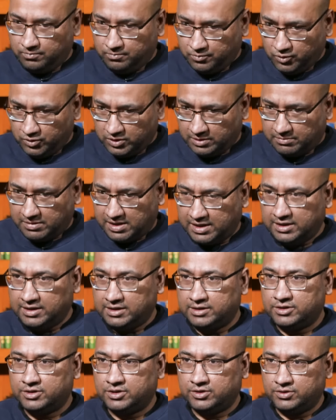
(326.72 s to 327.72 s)
পুরো
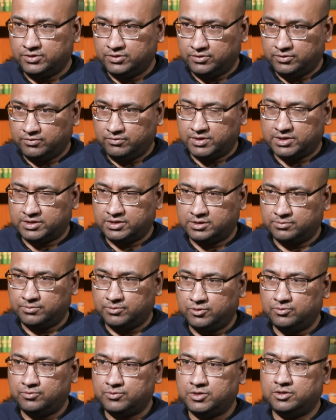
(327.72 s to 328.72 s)
বাংলাদেশের জন্য হোয়াটসঅ্যাপ
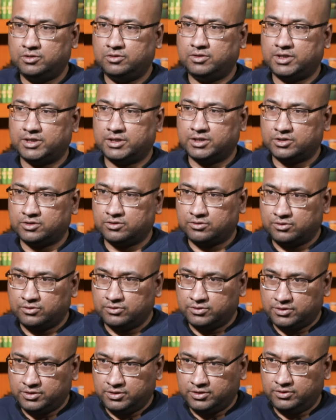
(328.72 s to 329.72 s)
গ্রুপ ছিল এক একটা
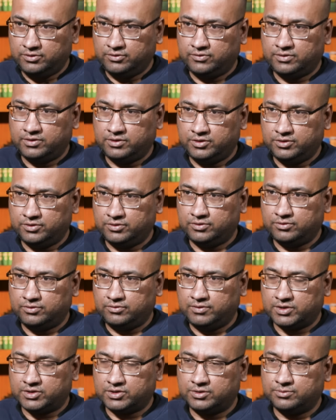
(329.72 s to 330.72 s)
কনস্টিটিউয়েন্সির জন্য
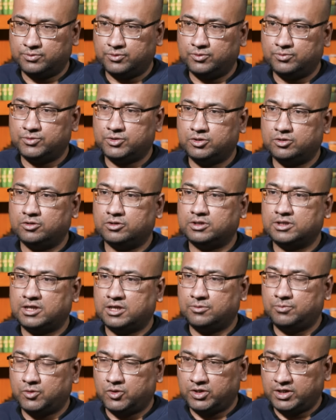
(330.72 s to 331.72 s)
হোয়াটসঅ্যাপ গ্রুপ ছিল
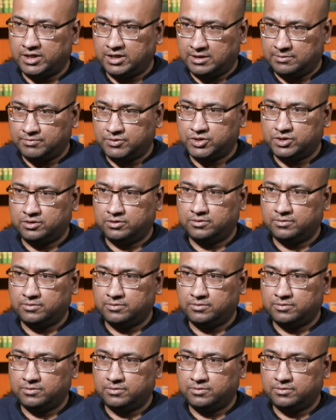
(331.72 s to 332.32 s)
তারপরে অ্যাপ ছিল